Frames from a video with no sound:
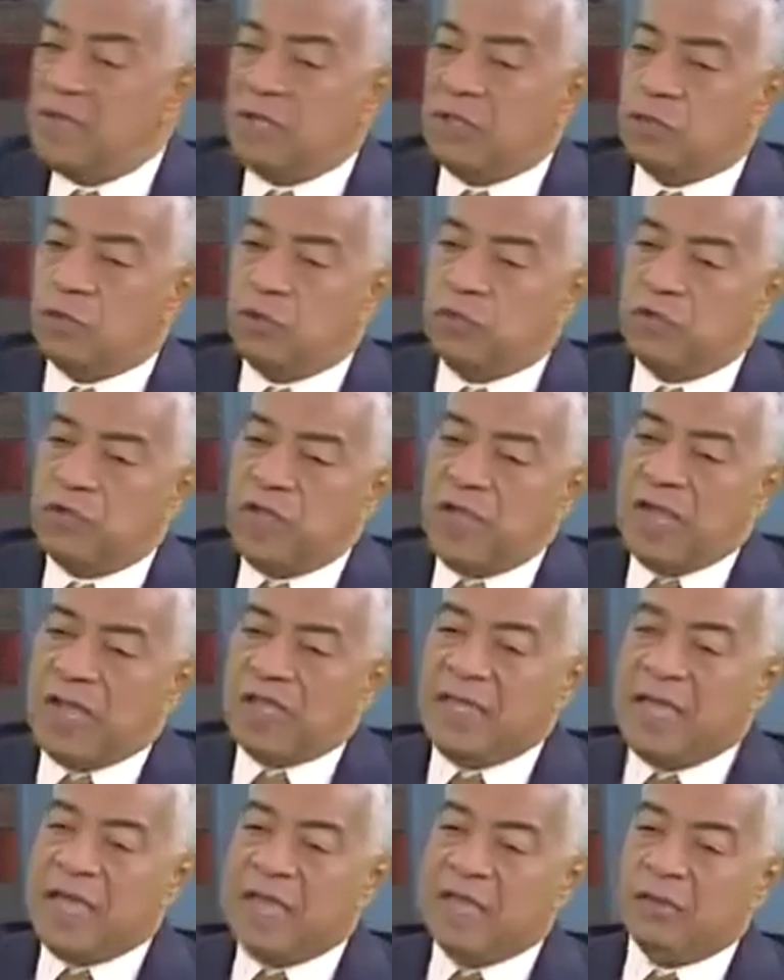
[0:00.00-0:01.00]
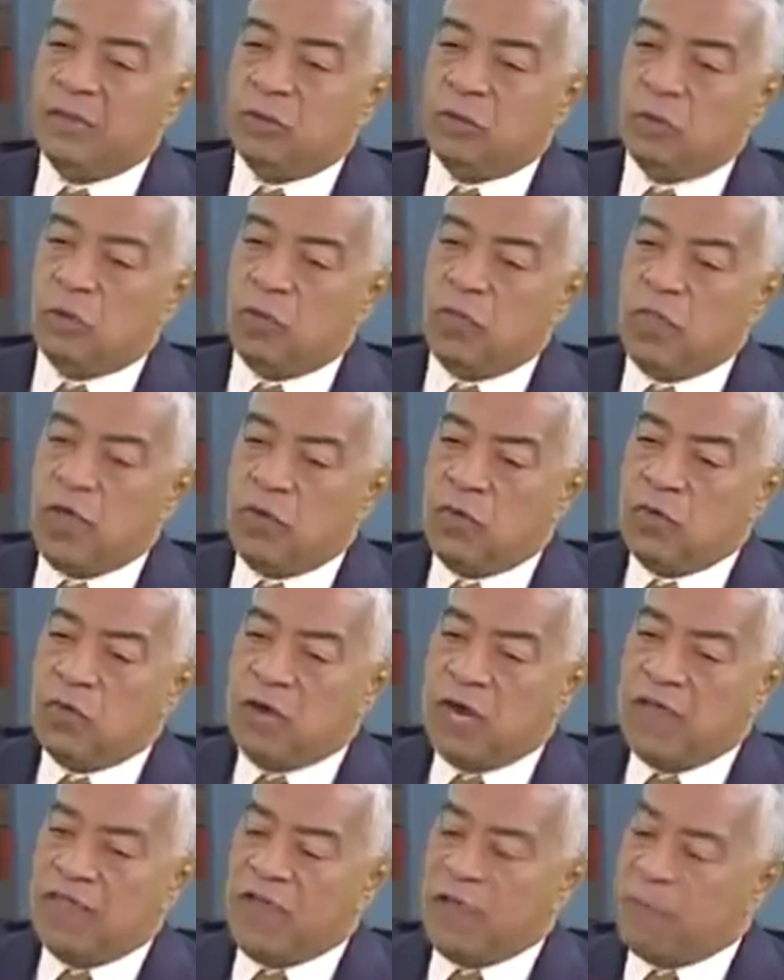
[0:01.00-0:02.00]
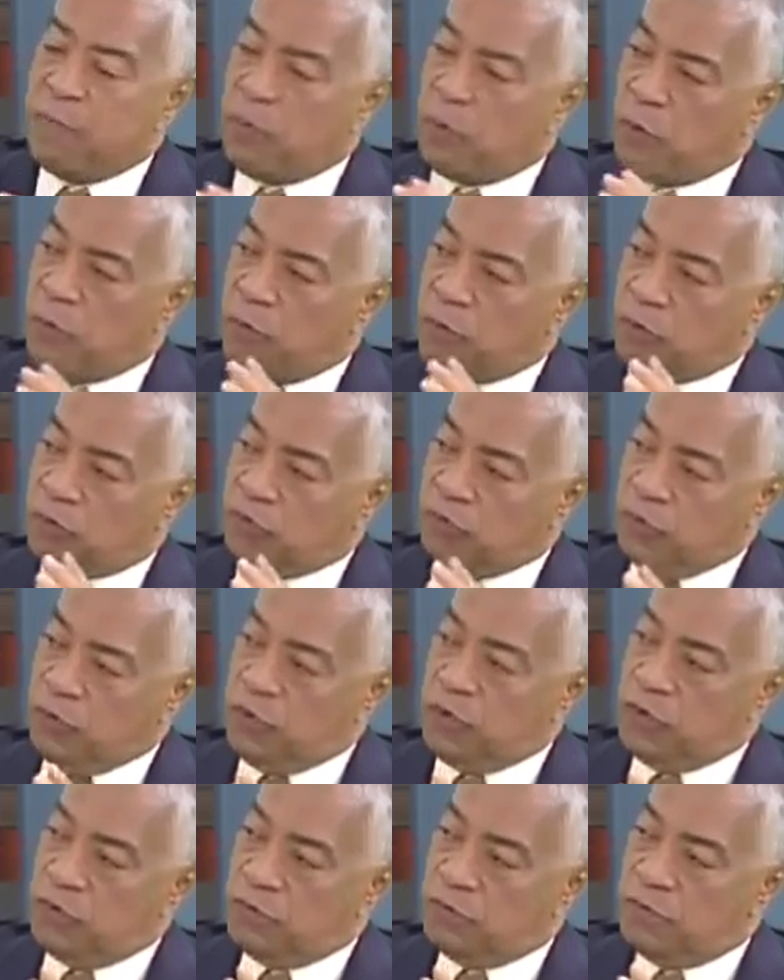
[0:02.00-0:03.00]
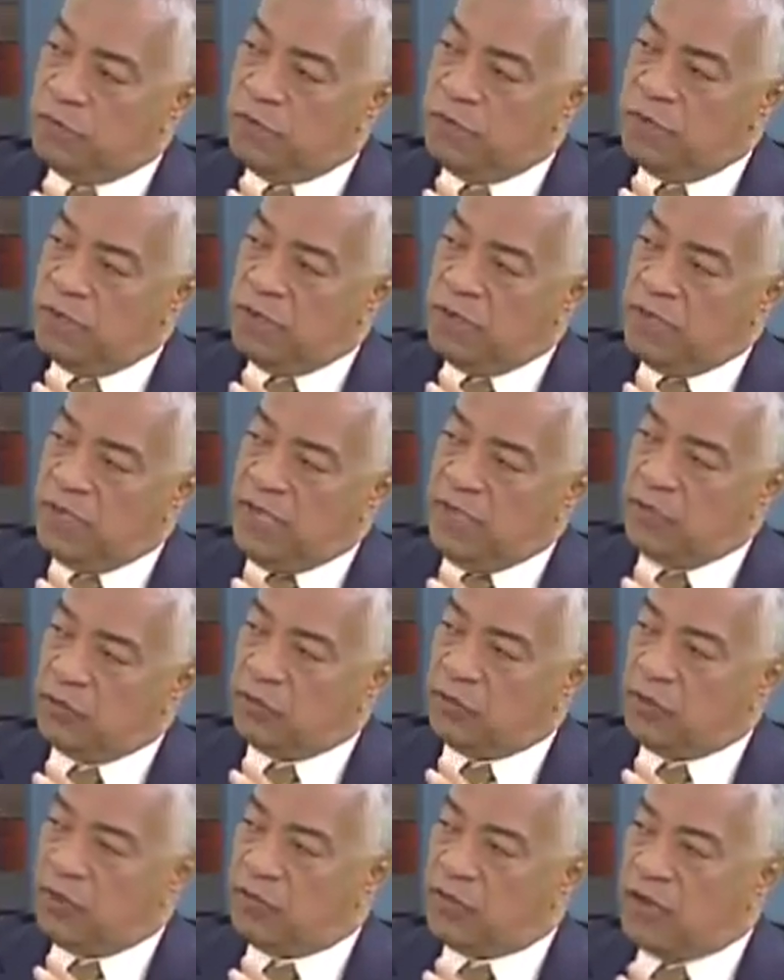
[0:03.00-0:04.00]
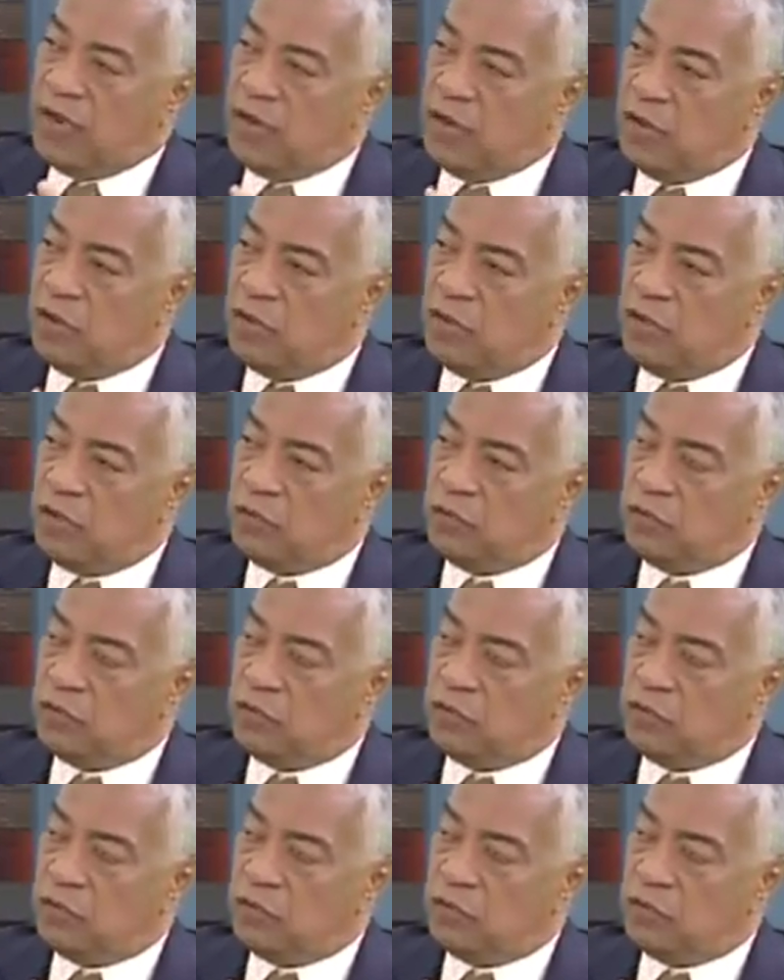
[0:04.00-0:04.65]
Entonces, aquí hay toda una desproporción esto se salió de